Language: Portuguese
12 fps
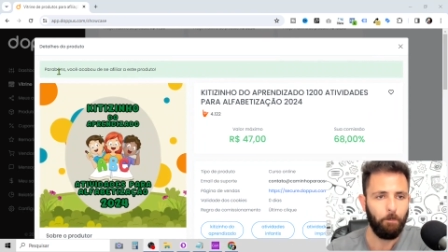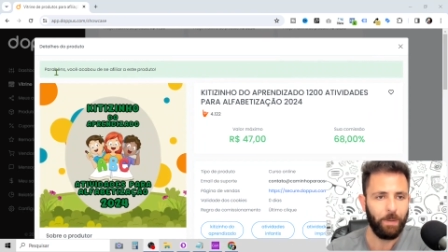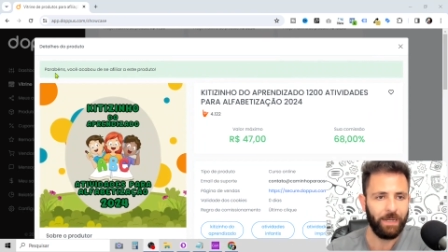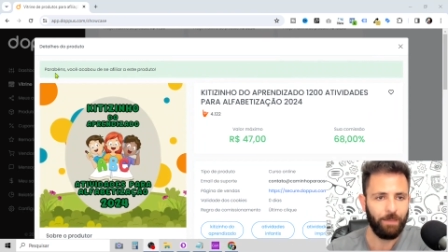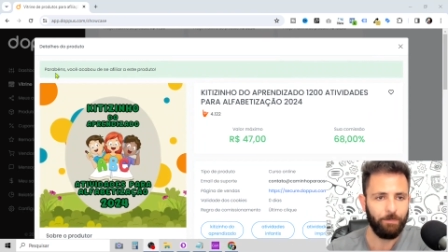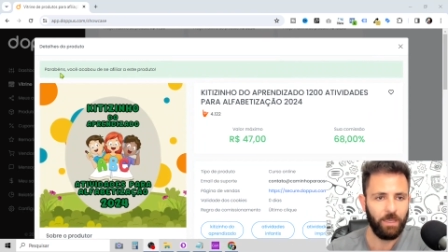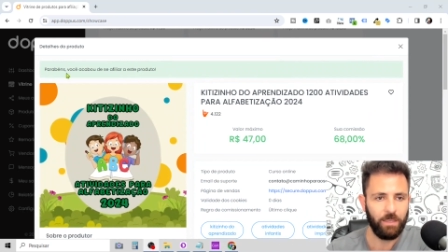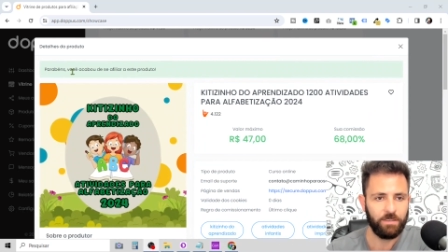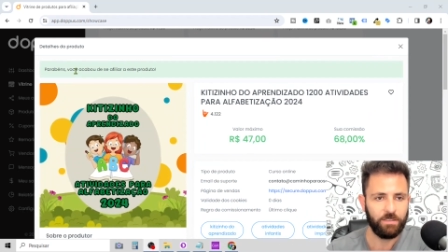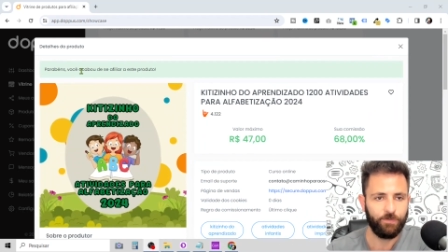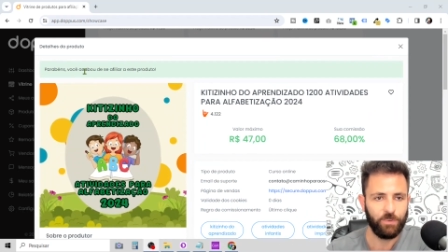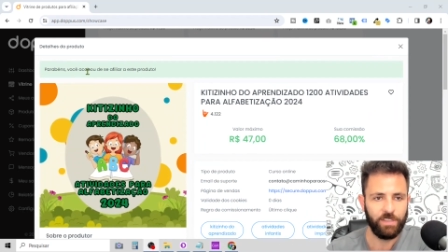
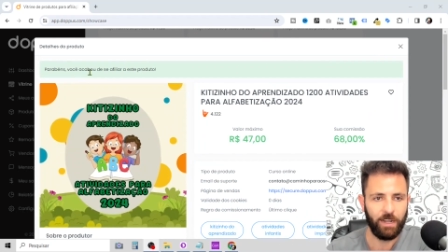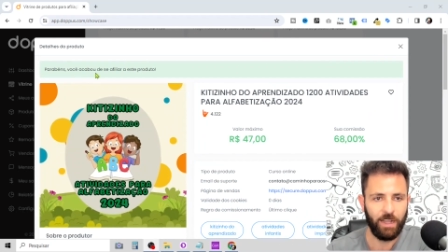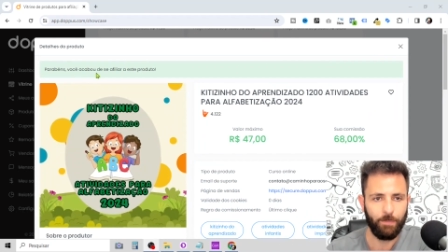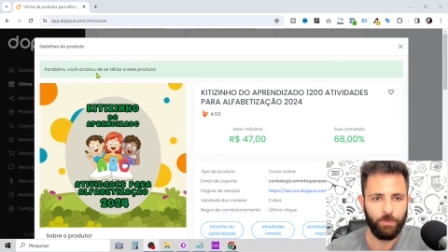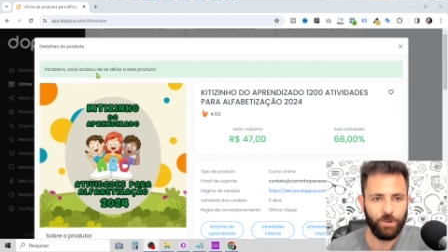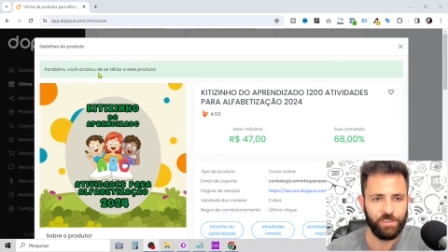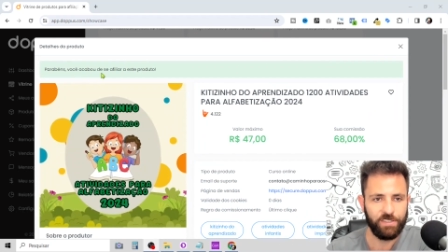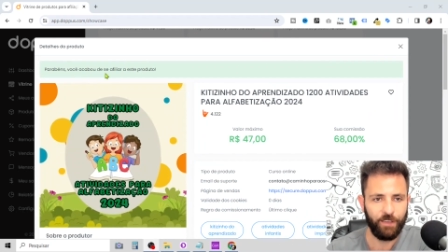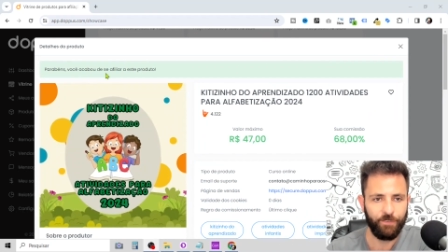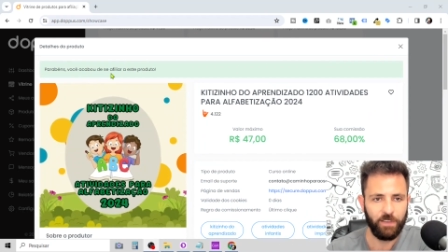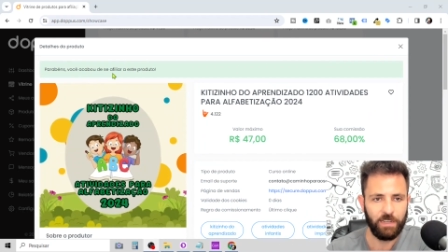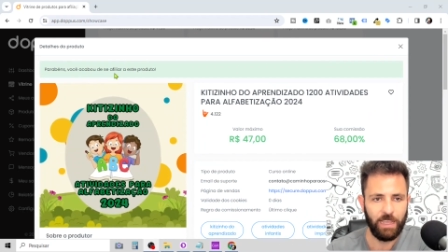Parabéns, você acabou de se
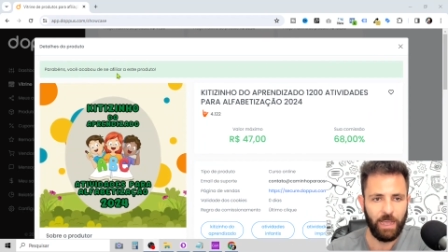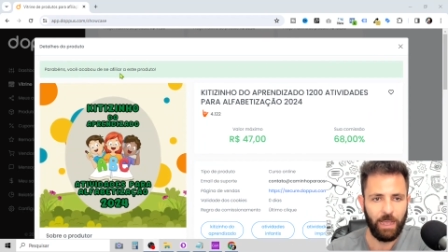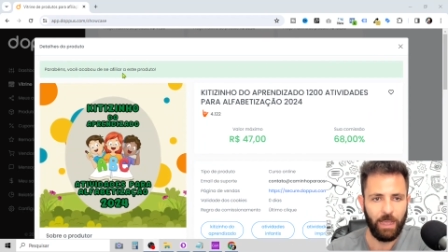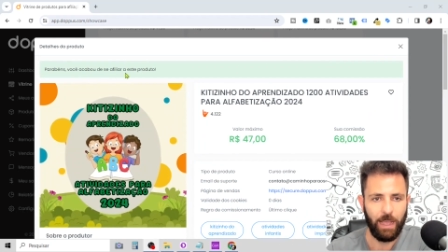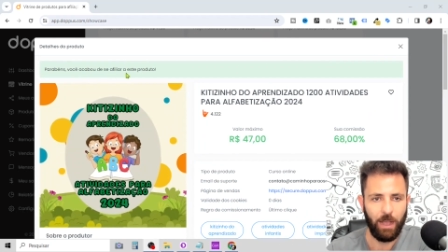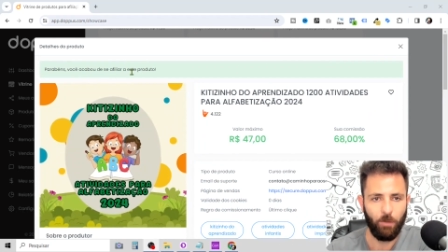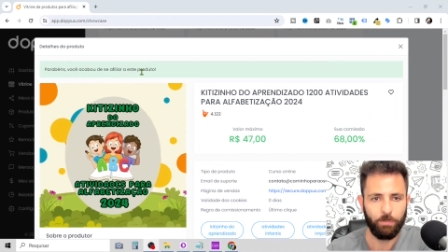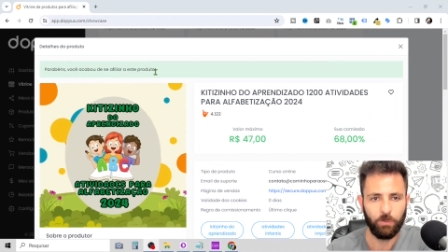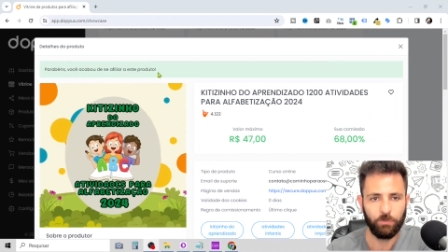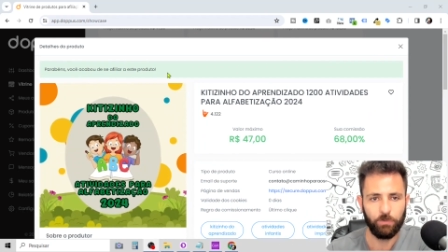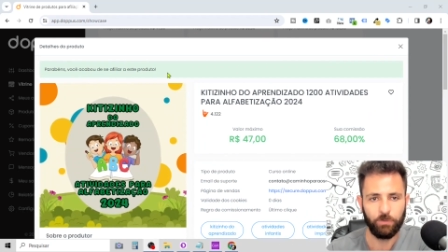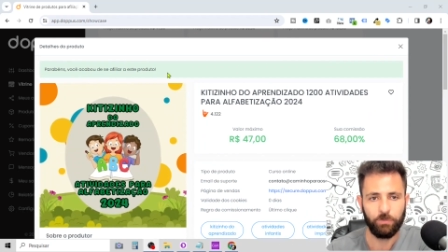afiliar ao
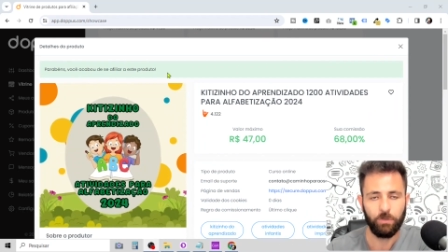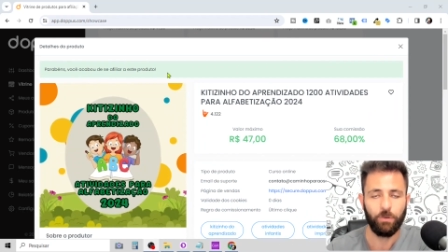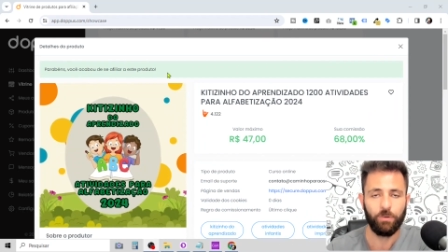produto,